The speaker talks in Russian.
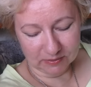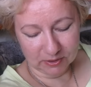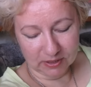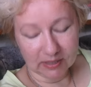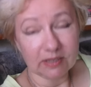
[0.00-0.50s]

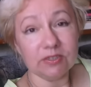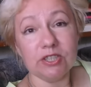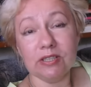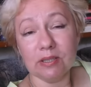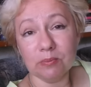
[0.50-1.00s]
Вот таких
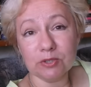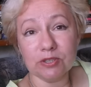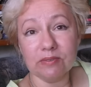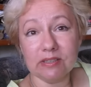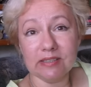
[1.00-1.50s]
вещей там
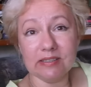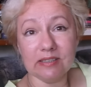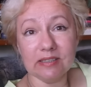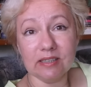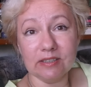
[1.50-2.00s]
можно в этот
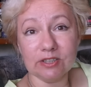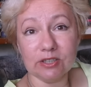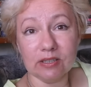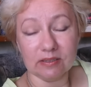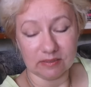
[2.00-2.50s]
день,
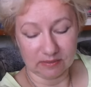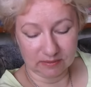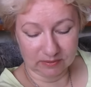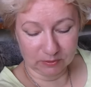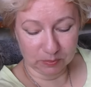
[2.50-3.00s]
конечно,
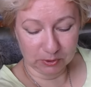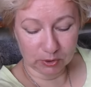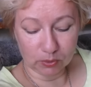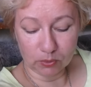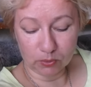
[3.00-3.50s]
э, купить
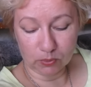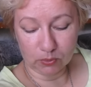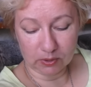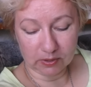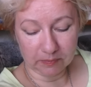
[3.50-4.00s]
сколько
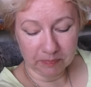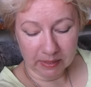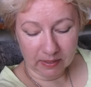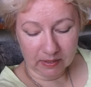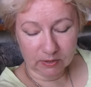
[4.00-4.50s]
угодно.
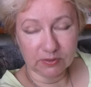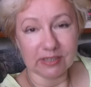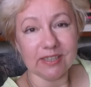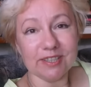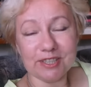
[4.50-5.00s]
Но
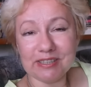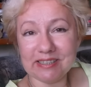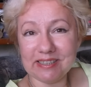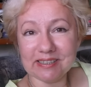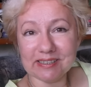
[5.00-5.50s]
всегда же
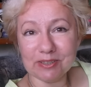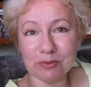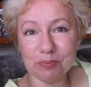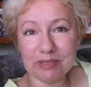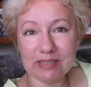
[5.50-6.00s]
интересно
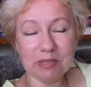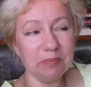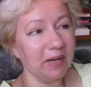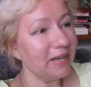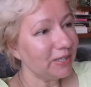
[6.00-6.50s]
купить не
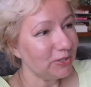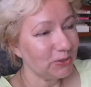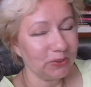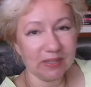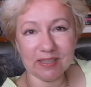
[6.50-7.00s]

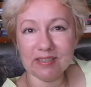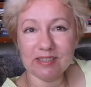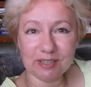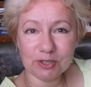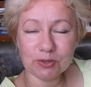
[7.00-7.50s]
маечку, а
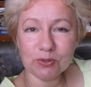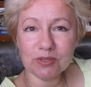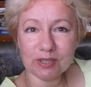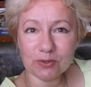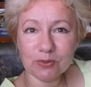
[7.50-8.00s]
найти что-то
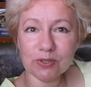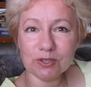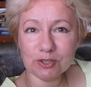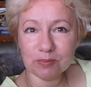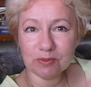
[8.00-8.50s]
такое,
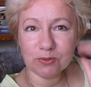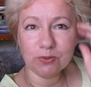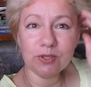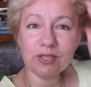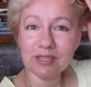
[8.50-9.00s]
чтобы
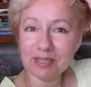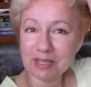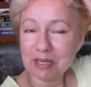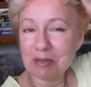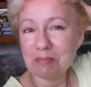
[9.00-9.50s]
ух,
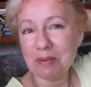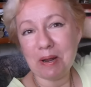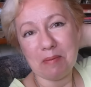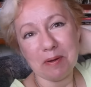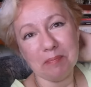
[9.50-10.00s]

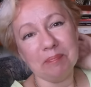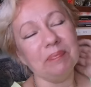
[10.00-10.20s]
прямо.